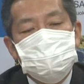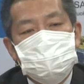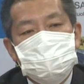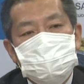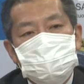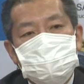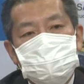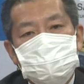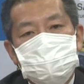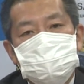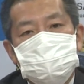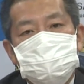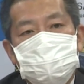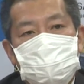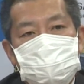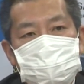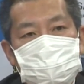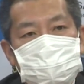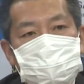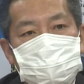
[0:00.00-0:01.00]
地域住民の
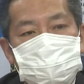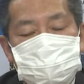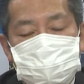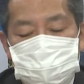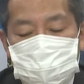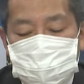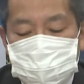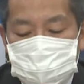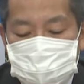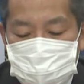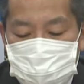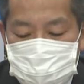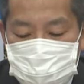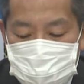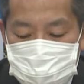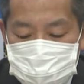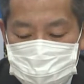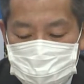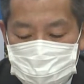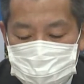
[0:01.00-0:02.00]
方々の近くまで行
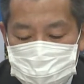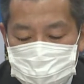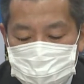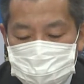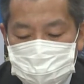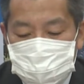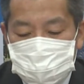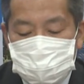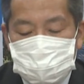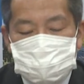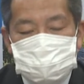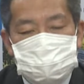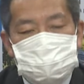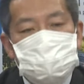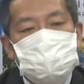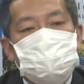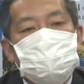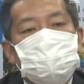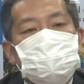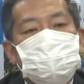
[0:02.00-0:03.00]
けるという形
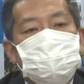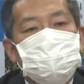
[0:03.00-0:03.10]
で